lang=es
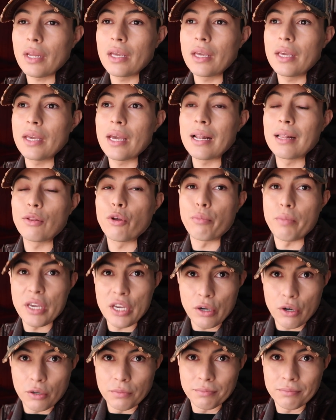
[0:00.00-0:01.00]
y el
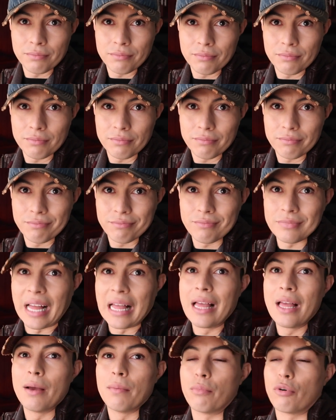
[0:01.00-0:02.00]
domingo.
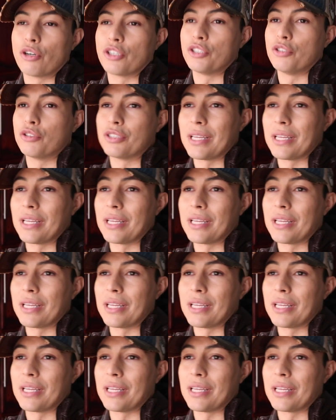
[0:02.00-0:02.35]
Por si